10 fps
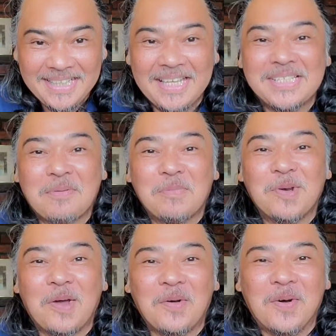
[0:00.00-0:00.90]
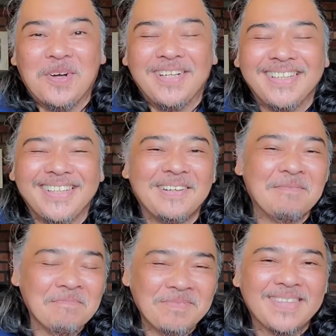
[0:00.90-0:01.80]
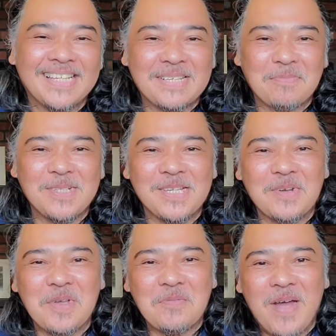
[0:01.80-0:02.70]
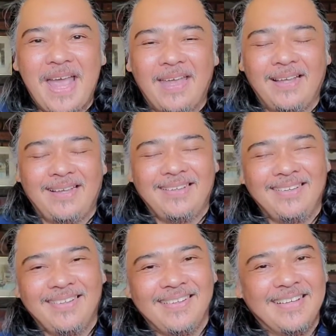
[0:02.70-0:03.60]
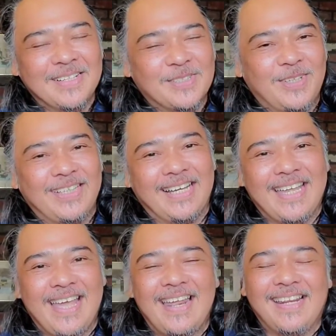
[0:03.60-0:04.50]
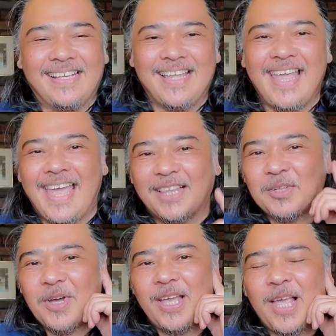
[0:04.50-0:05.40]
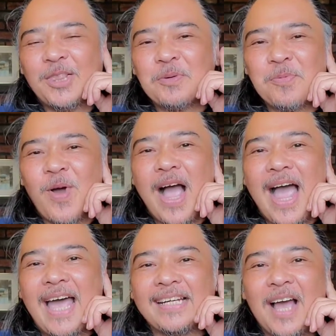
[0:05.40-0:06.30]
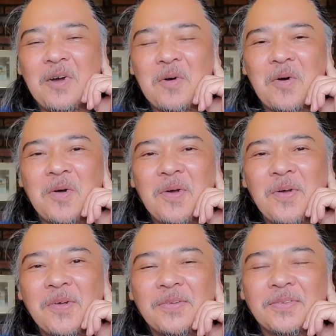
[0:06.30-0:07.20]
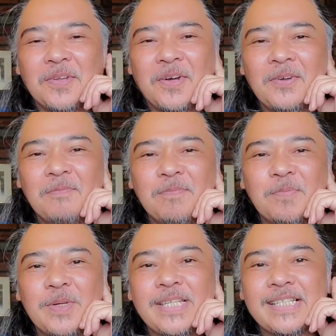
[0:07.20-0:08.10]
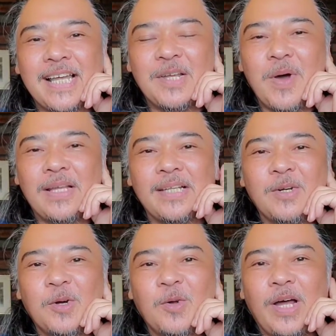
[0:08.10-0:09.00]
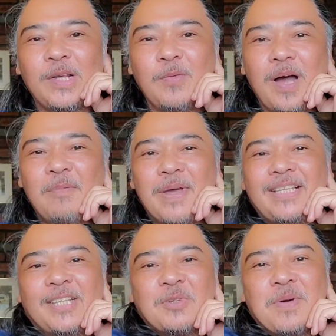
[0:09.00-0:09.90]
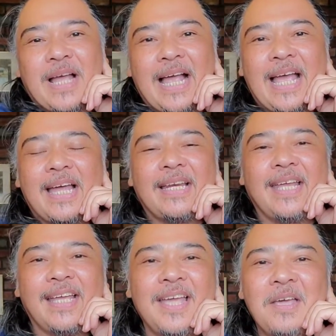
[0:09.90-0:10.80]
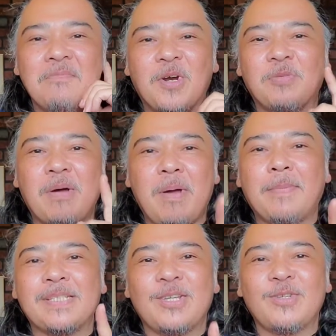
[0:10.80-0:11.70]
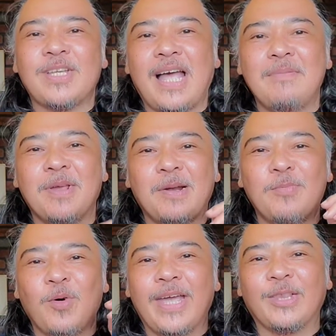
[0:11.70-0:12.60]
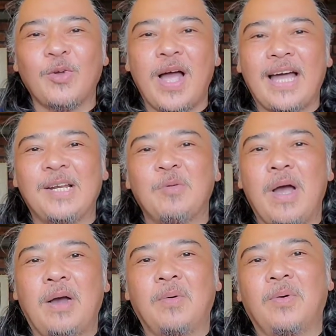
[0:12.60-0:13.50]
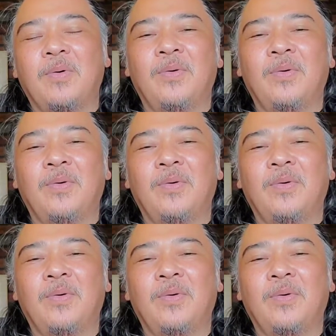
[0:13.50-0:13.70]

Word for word: Nasa pool ako. Nasa pool si Kuya Mike. So, nangyari, eh, eto, eh, eto po ang kanang ko. No? which is kaliwa ni Lolo, kaliwang kamay, dito manggagaling. Pero kung mapapansin nyo sa camera, mukhang ito ang kaliwa ko.